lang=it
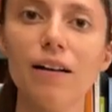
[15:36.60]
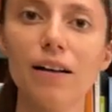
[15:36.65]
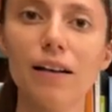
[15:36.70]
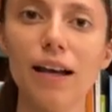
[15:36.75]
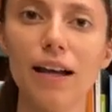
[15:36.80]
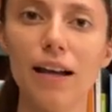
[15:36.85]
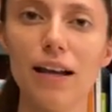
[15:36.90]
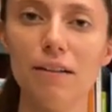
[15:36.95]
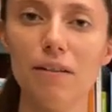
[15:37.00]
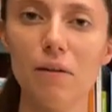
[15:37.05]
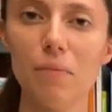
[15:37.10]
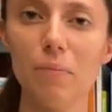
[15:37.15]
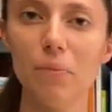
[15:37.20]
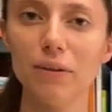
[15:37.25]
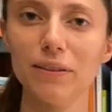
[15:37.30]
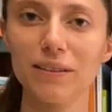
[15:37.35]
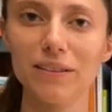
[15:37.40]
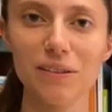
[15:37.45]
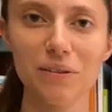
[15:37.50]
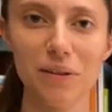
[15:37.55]
Keller in
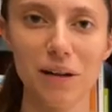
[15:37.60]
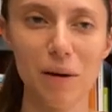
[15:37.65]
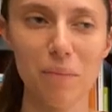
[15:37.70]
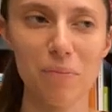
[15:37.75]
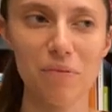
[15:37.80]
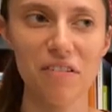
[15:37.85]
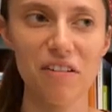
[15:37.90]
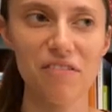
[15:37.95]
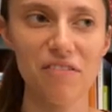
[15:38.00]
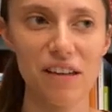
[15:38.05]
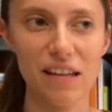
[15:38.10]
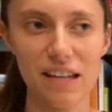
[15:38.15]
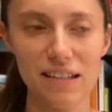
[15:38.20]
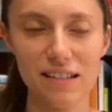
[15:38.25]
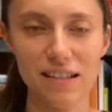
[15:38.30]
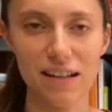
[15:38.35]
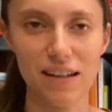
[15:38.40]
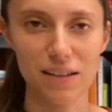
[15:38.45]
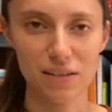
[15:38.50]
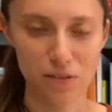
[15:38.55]
persona per
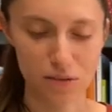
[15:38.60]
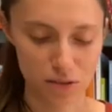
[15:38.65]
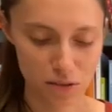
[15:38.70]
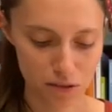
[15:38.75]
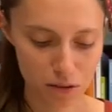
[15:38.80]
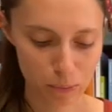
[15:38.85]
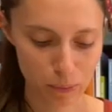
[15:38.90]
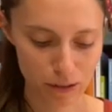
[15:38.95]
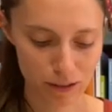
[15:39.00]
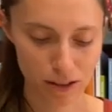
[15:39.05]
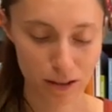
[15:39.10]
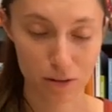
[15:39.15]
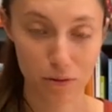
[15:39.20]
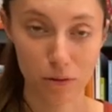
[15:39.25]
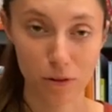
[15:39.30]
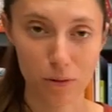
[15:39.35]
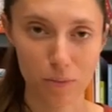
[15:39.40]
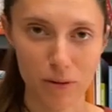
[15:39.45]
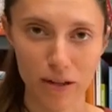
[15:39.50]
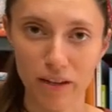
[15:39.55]
averli e adesso sto aspettando
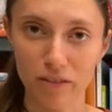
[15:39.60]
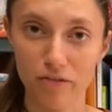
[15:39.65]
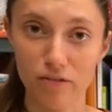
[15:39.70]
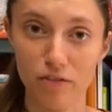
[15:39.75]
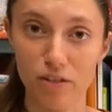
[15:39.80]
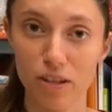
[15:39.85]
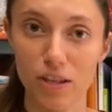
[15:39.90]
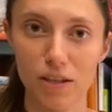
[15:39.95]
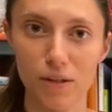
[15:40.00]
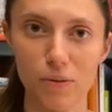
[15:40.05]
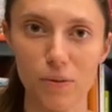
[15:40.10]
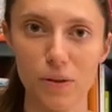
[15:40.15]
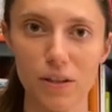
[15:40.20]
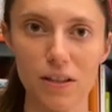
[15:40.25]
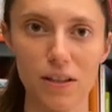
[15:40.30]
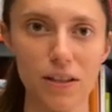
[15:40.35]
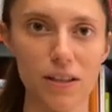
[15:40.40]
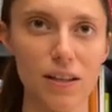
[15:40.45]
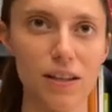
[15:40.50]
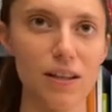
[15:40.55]
che me li invii,
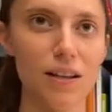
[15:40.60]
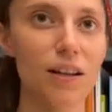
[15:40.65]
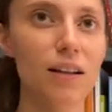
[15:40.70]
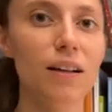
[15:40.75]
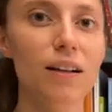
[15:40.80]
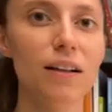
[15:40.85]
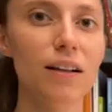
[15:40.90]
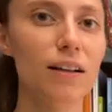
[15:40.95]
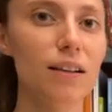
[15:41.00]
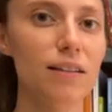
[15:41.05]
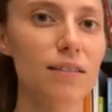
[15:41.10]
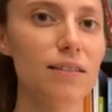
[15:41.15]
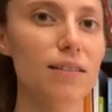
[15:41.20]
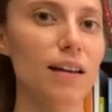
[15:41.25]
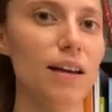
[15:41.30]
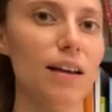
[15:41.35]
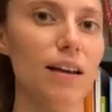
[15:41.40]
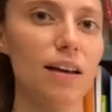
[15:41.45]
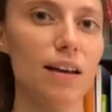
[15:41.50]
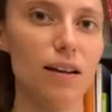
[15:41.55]
quindi
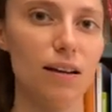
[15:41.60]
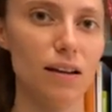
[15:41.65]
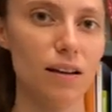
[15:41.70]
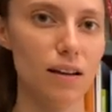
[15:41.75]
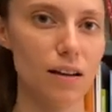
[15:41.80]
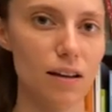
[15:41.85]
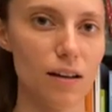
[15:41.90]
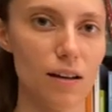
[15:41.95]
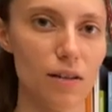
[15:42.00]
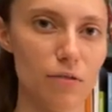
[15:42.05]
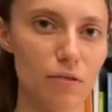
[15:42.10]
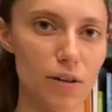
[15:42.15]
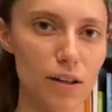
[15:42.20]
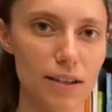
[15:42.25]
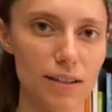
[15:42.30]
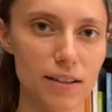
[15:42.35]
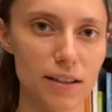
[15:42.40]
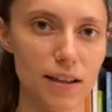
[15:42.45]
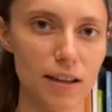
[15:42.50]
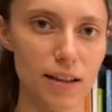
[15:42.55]
se eh,
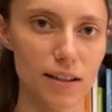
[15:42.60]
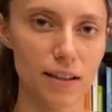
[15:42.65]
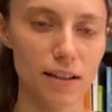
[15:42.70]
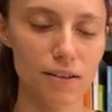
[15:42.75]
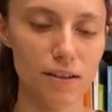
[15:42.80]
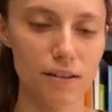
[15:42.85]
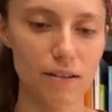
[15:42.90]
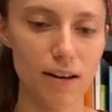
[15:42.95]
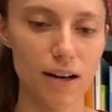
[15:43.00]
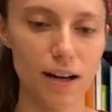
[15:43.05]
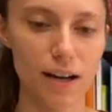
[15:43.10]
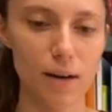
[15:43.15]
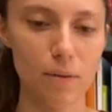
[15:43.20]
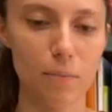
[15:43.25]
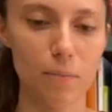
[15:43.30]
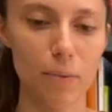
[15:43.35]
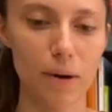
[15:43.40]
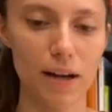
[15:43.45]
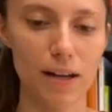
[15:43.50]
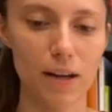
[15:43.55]
volete aderire alla
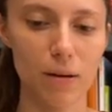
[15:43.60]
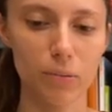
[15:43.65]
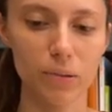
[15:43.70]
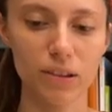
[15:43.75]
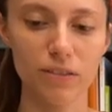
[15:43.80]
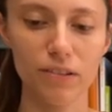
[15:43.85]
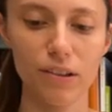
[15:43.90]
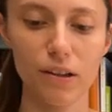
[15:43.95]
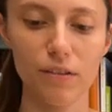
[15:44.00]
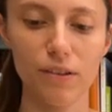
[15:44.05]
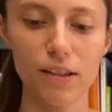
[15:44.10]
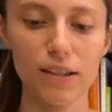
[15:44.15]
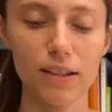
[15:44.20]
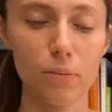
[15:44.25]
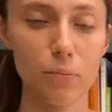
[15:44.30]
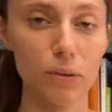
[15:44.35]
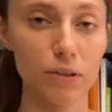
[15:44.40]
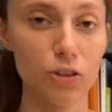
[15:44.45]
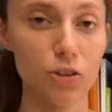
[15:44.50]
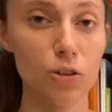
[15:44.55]
campagna per avere il
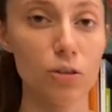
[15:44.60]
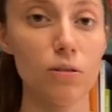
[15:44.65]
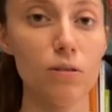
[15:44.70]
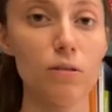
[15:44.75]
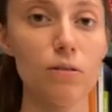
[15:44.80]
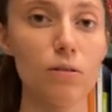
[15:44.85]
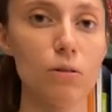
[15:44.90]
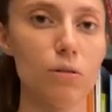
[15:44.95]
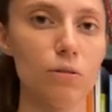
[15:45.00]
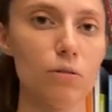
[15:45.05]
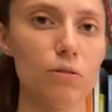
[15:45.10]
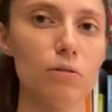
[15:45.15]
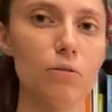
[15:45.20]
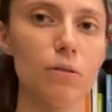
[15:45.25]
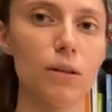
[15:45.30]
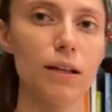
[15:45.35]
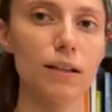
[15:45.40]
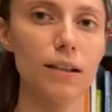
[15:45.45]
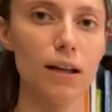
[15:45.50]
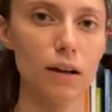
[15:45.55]
20% di sconto sul
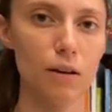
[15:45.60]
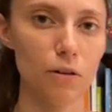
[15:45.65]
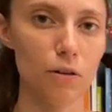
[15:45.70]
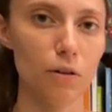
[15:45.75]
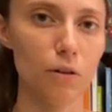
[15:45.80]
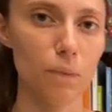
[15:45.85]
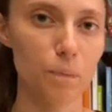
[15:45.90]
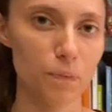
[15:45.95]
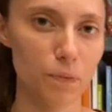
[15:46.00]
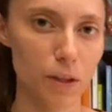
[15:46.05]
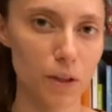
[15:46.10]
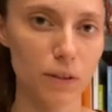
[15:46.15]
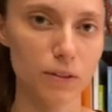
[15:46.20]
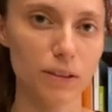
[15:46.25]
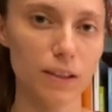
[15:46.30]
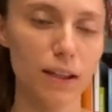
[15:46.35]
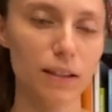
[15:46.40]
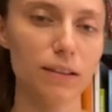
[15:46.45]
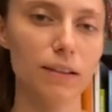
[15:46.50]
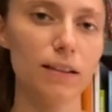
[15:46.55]
catalogo e
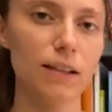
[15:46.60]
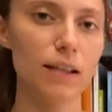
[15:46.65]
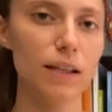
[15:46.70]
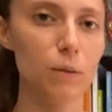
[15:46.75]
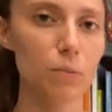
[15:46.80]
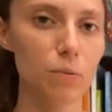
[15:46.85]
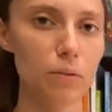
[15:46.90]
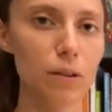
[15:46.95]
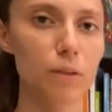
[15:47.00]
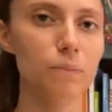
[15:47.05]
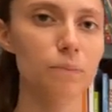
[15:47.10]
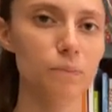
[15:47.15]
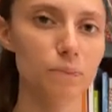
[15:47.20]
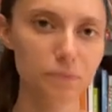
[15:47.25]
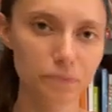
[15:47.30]
ordinate dei libri